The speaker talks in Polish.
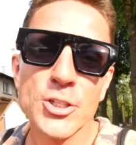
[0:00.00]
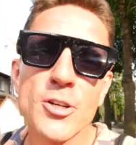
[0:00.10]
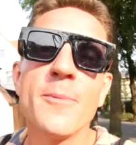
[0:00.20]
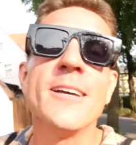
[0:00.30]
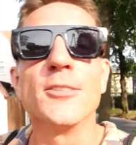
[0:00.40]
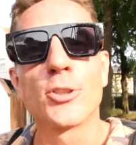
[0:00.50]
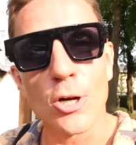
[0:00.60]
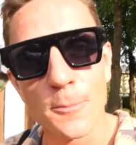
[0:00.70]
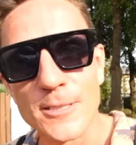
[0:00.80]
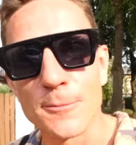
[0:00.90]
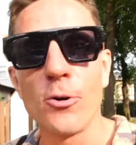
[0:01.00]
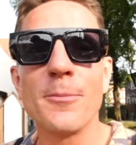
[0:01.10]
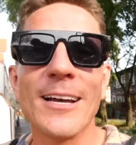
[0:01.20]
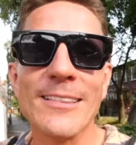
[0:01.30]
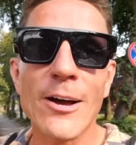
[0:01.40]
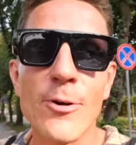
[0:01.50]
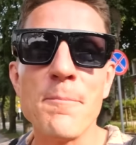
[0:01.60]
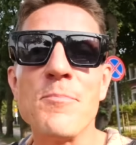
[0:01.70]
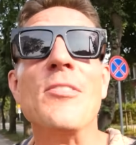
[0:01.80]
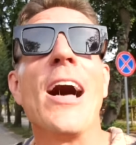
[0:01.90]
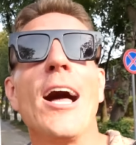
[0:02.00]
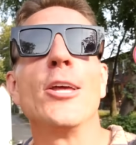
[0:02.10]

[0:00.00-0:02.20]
żeby zrobić z moim kanałem na